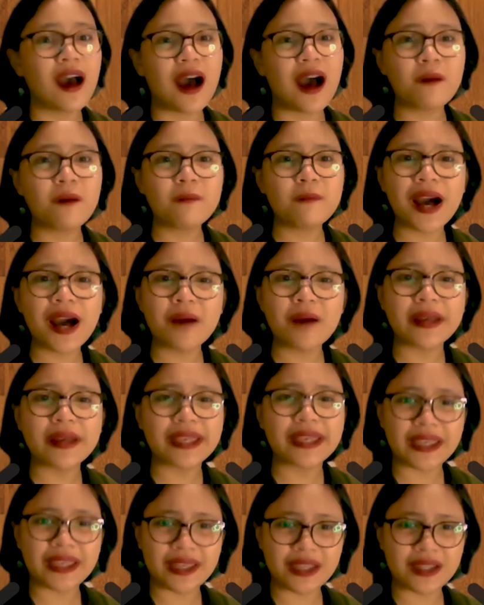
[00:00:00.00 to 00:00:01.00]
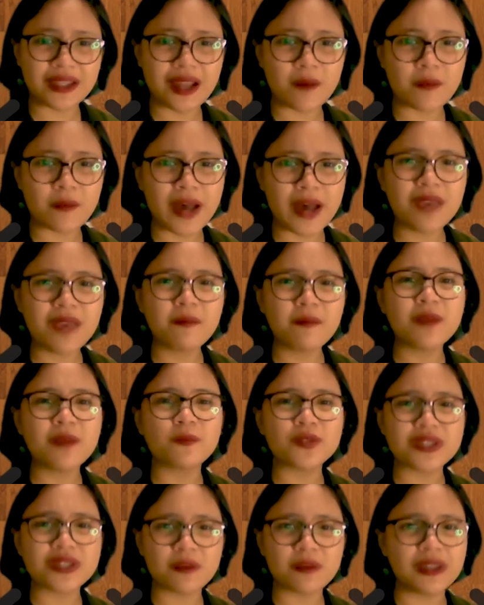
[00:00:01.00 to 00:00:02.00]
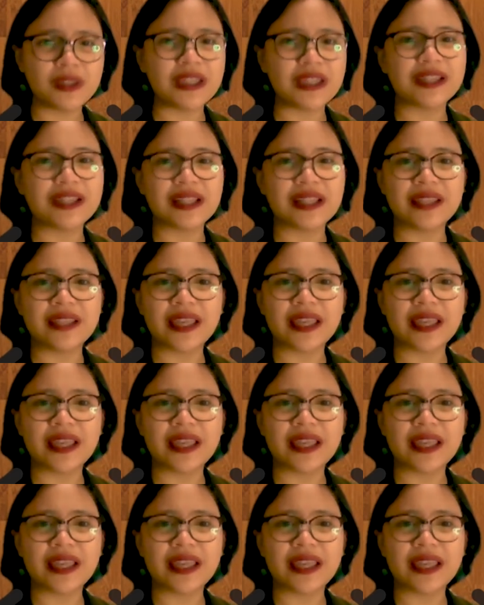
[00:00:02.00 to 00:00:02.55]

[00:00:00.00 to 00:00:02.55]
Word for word: ang mga mahihirap ay may posibilidad